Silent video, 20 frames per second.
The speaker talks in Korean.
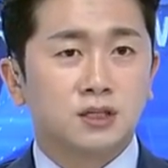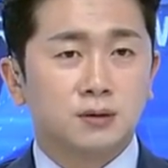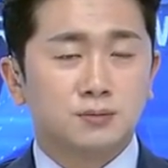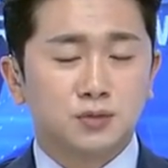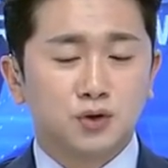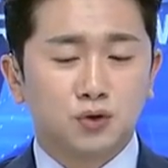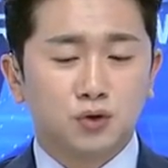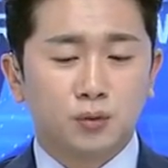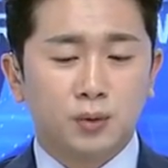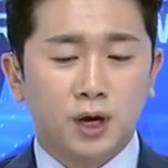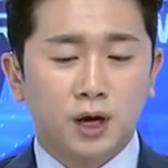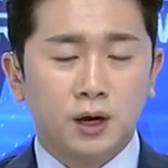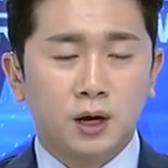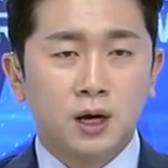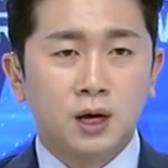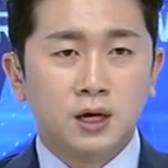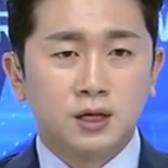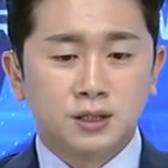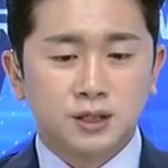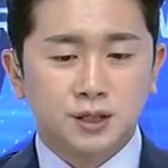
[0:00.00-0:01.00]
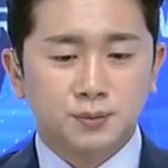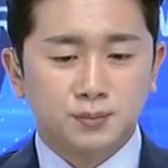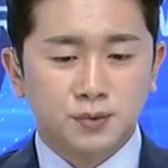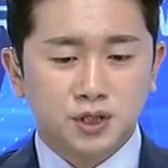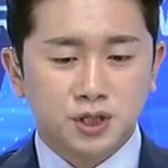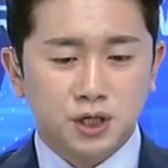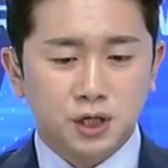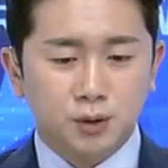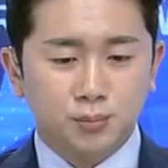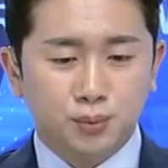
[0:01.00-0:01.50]

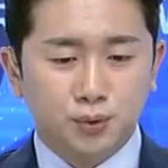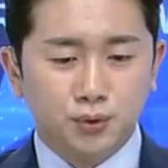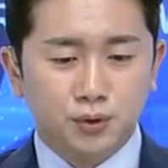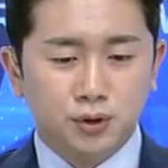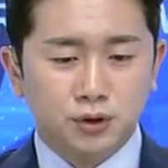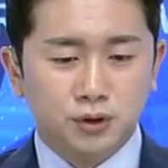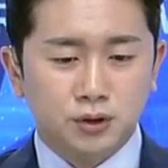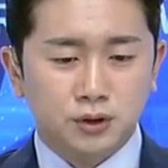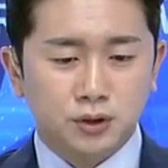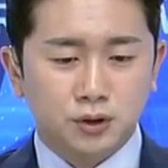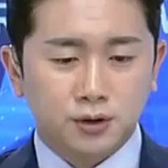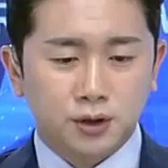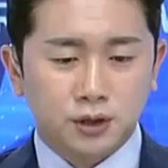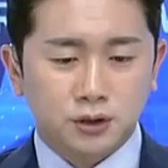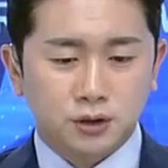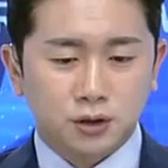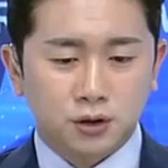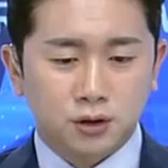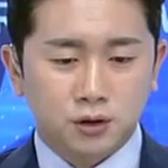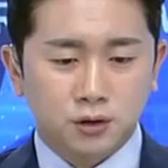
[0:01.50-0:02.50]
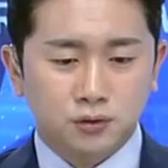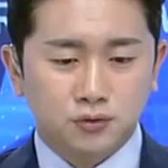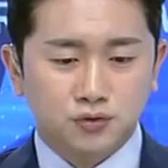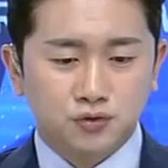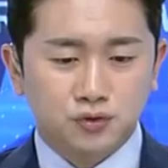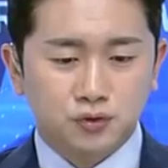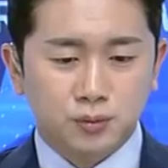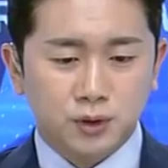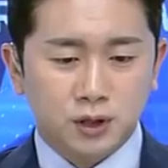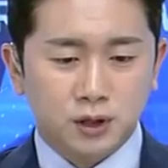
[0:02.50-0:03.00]
3,517포인트 선에서
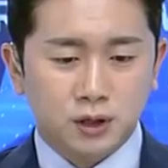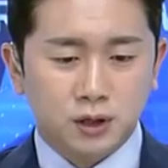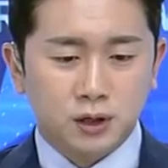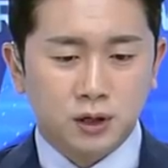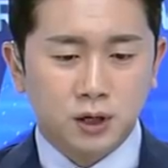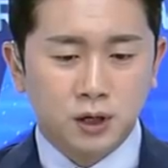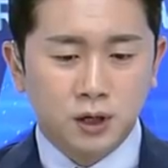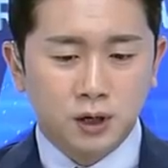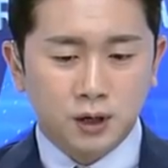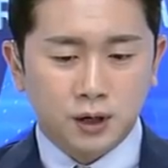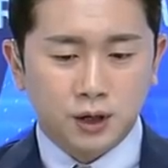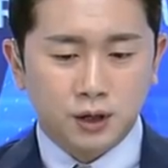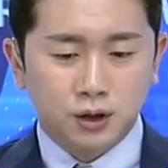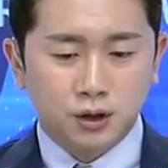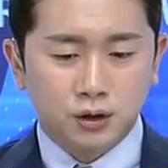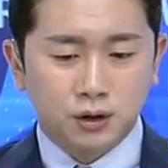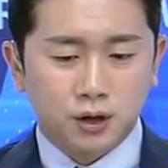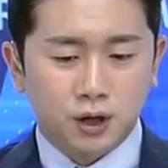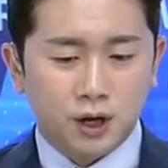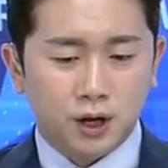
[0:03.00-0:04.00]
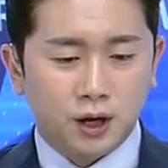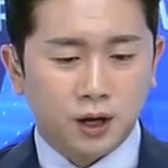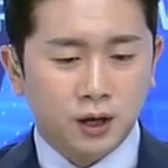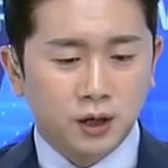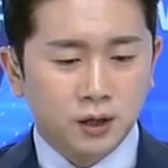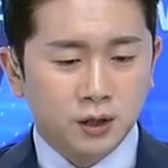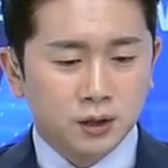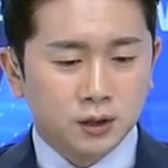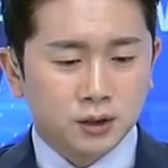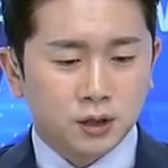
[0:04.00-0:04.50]
출발을 했는데
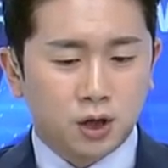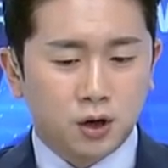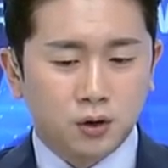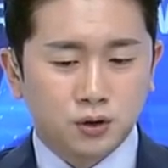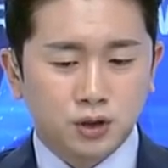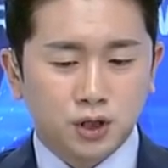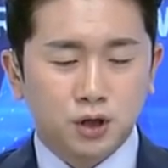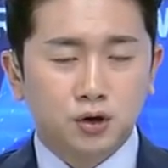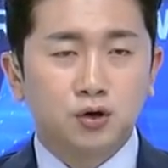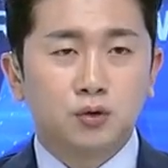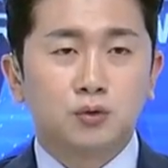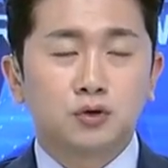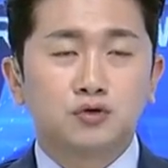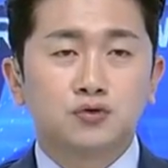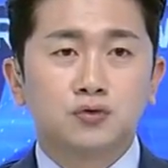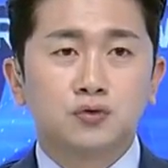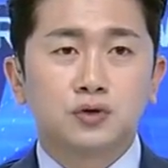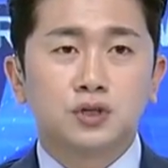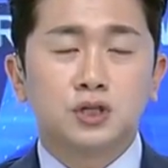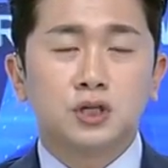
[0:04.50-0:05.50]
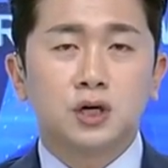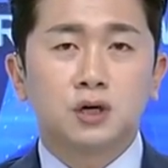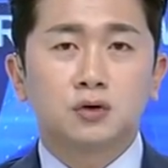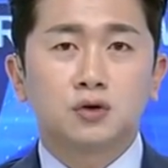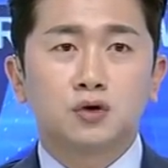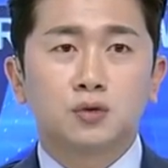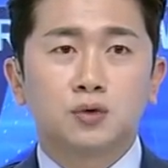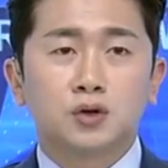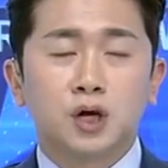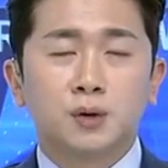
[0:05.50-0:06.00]
자, 어제도 뭐 중국
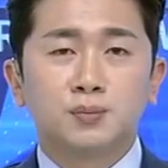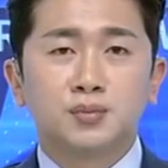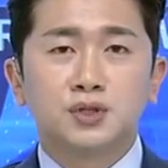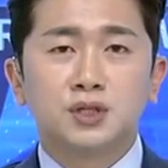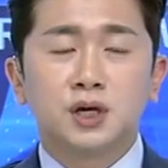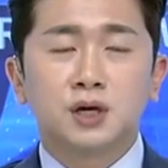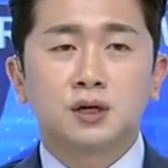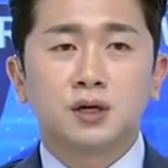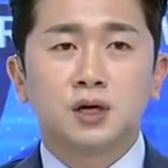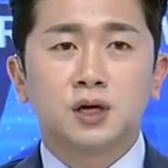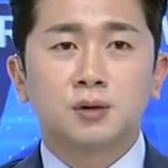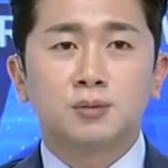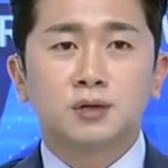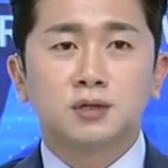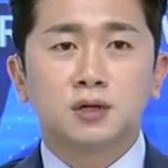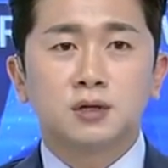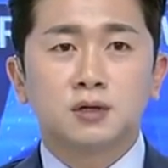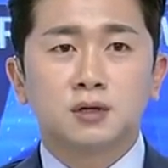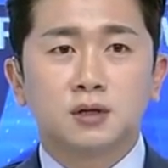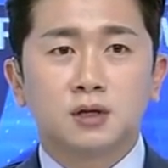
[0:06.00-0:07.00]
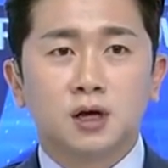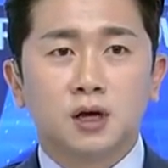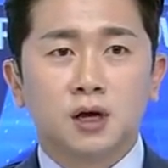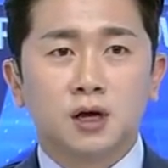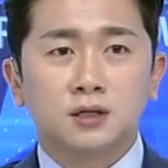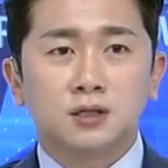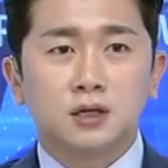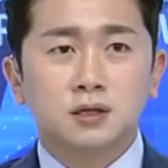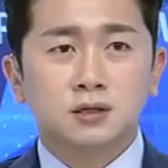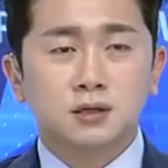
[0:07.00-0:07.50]
시장도 뭐 나쁘지 않게
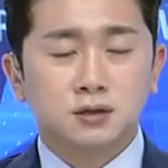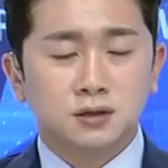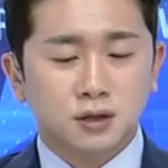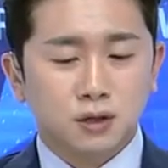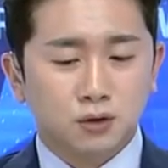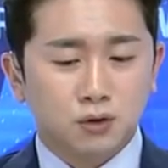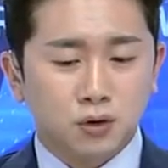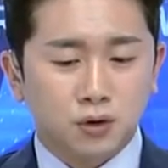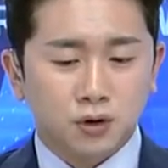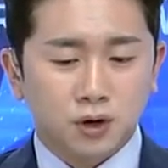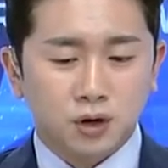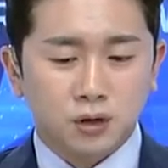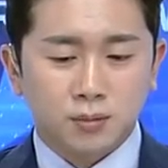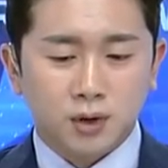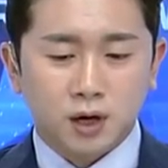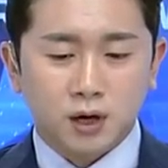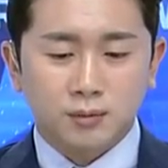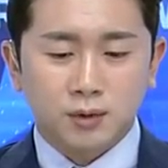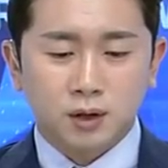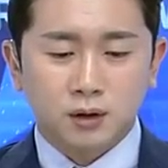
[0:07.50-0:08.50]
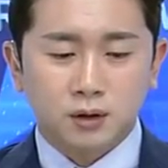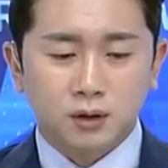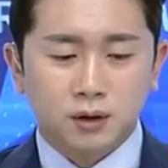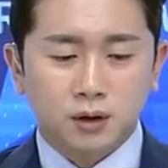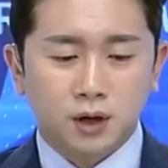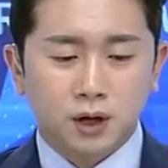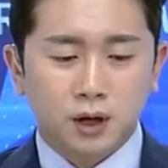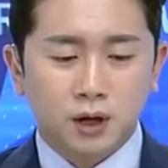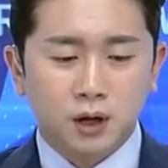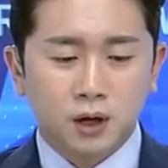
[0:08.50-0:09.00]
1%대 상승세로 거래를
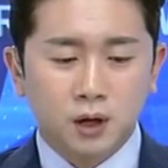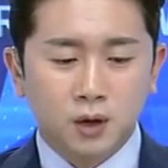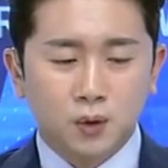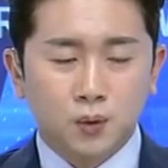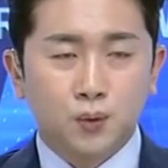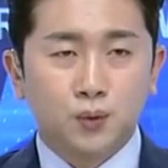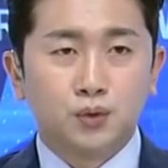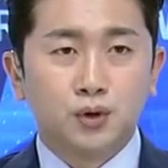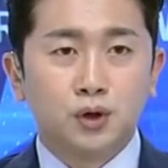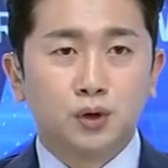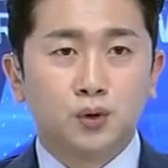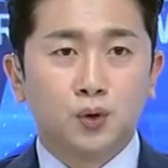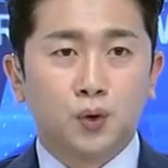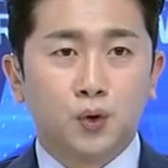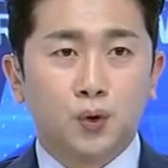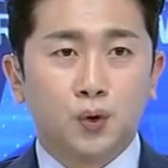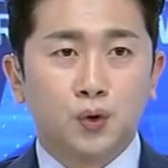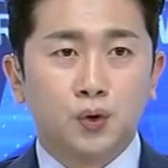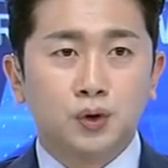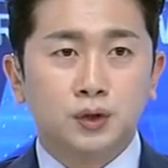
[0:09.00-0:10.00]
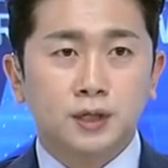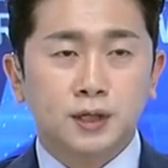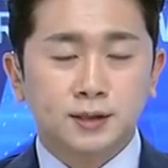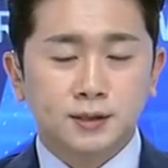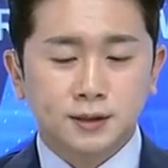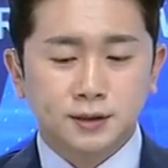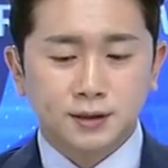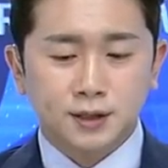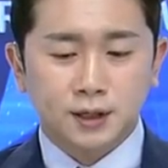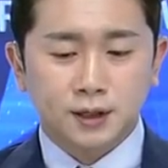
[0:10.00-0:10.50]
마감했는데 오늘도
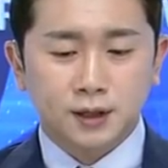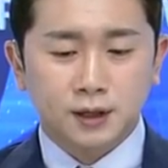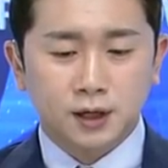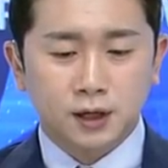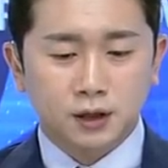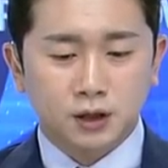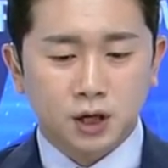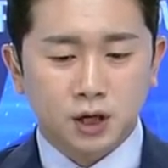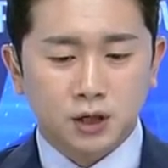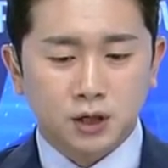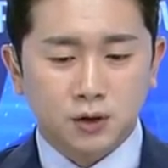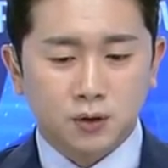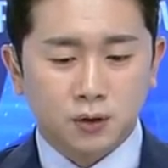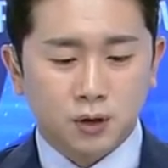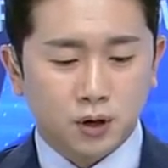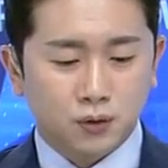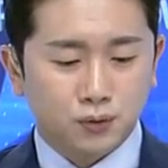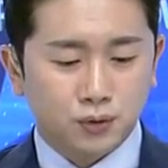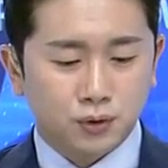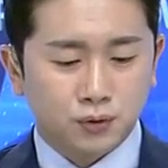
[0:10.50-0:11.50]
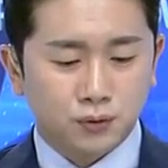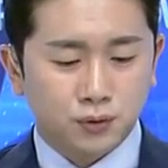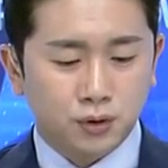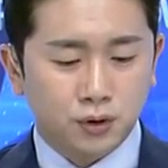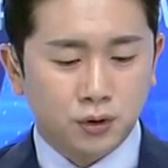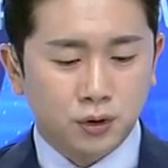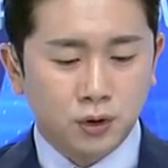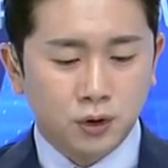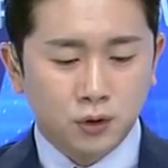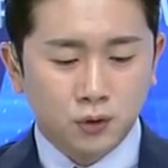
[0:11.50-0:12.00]
상승세는 일단 이어가고
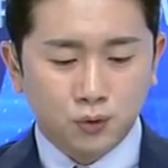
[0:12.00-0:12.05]
있고요.